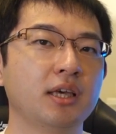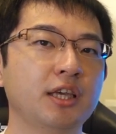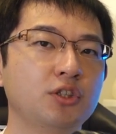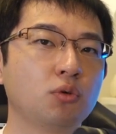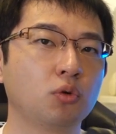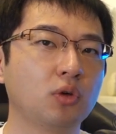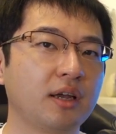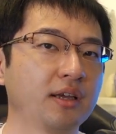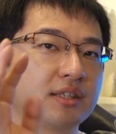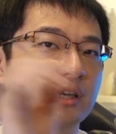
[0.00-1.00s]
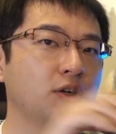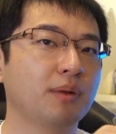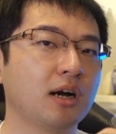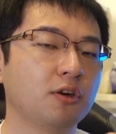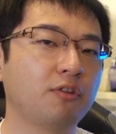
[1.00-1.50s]
一応この
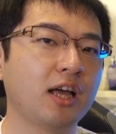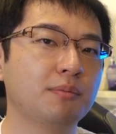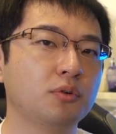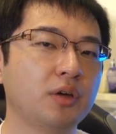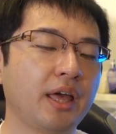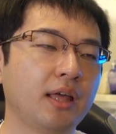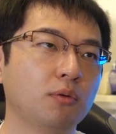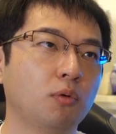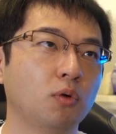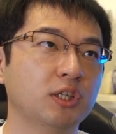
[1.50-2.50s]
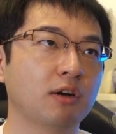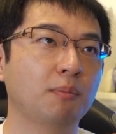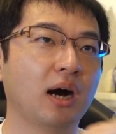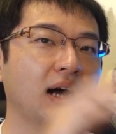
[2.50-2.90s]
RX100M5A の方には、